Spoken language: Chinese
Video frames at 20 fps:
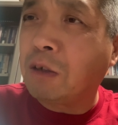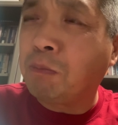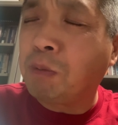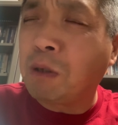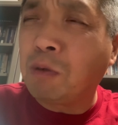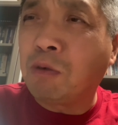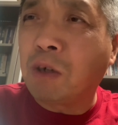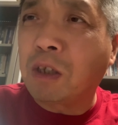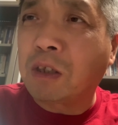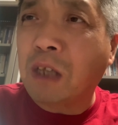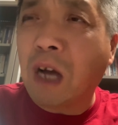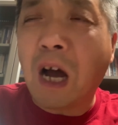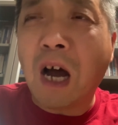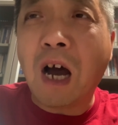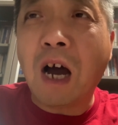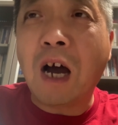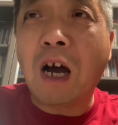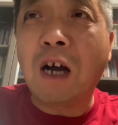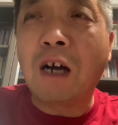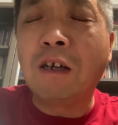比我
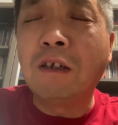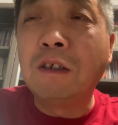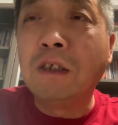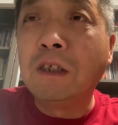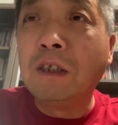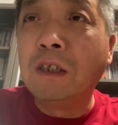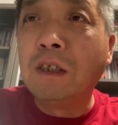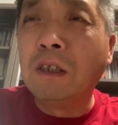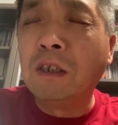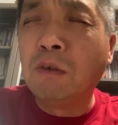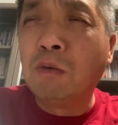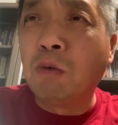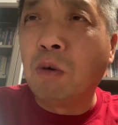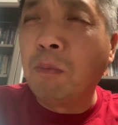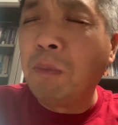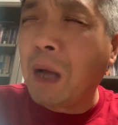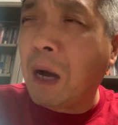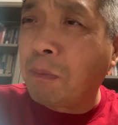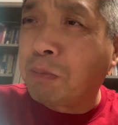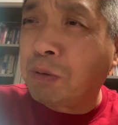大，我
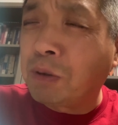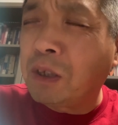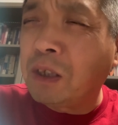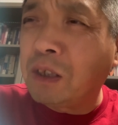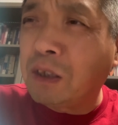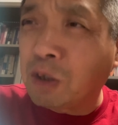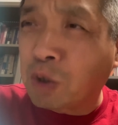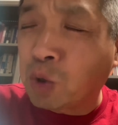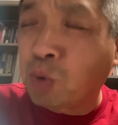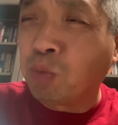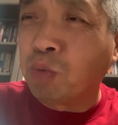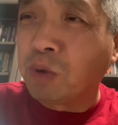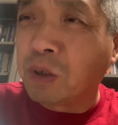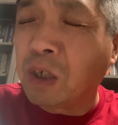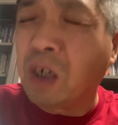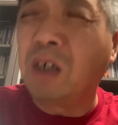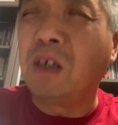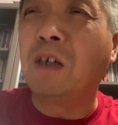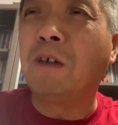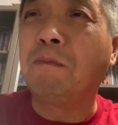们俩不是一个属
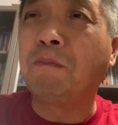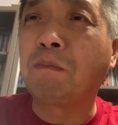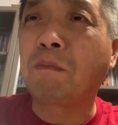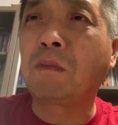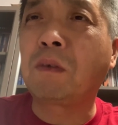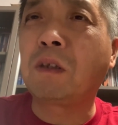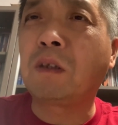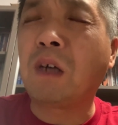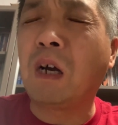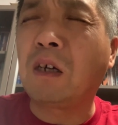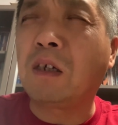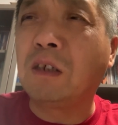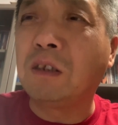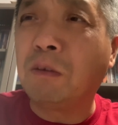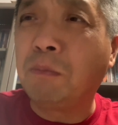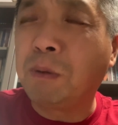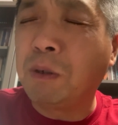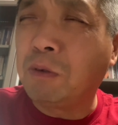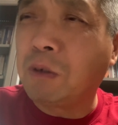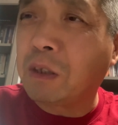性的。他可
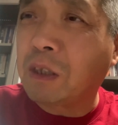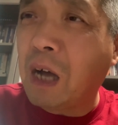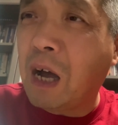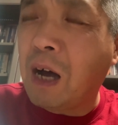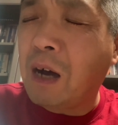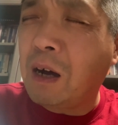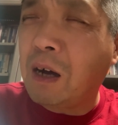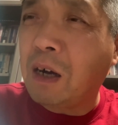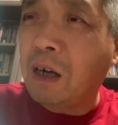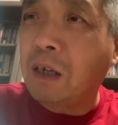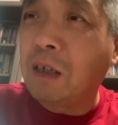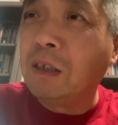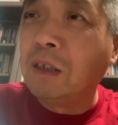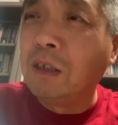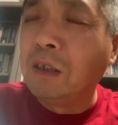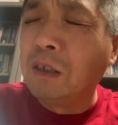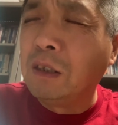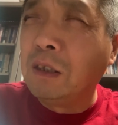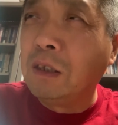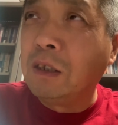能比我大，
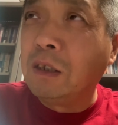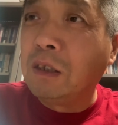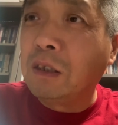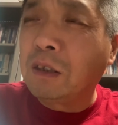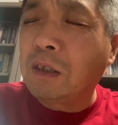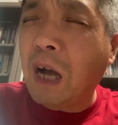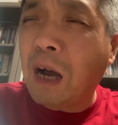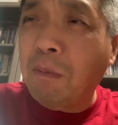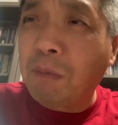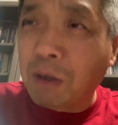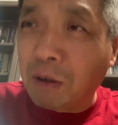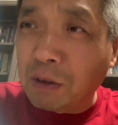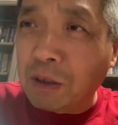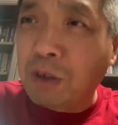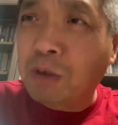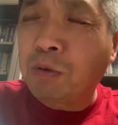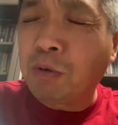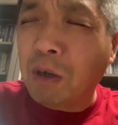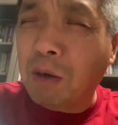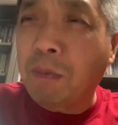大不了一
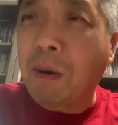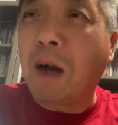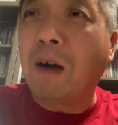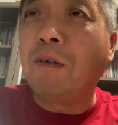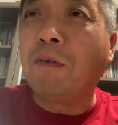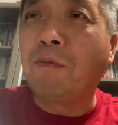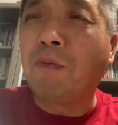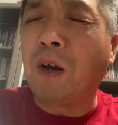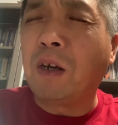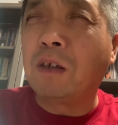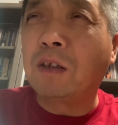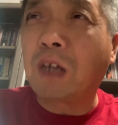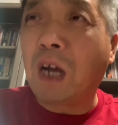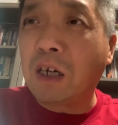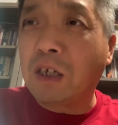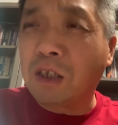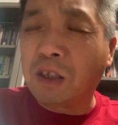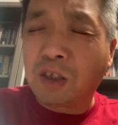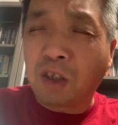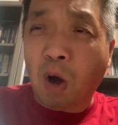岁吧。反正
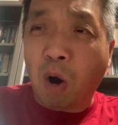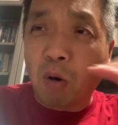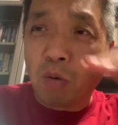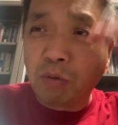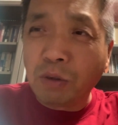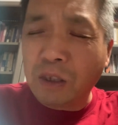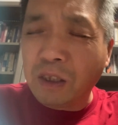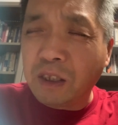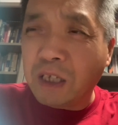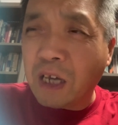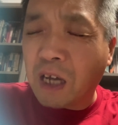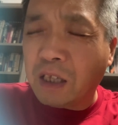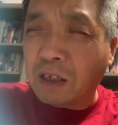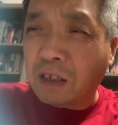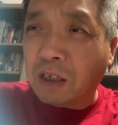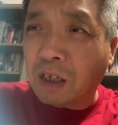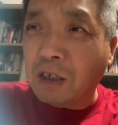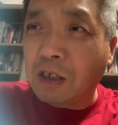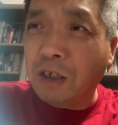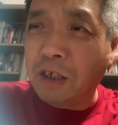他是头一年的，
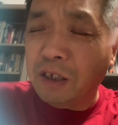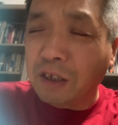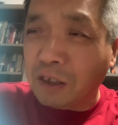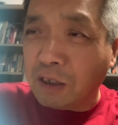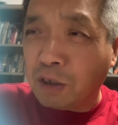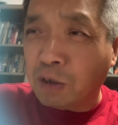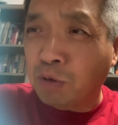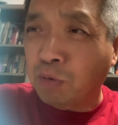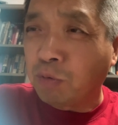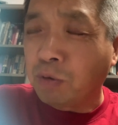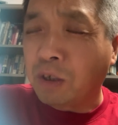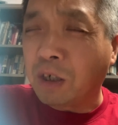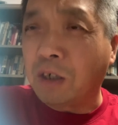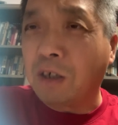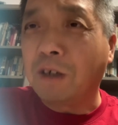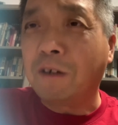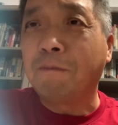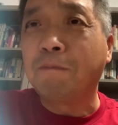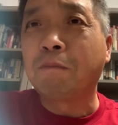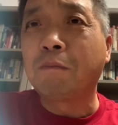他是另一个属性
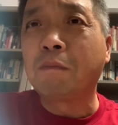的。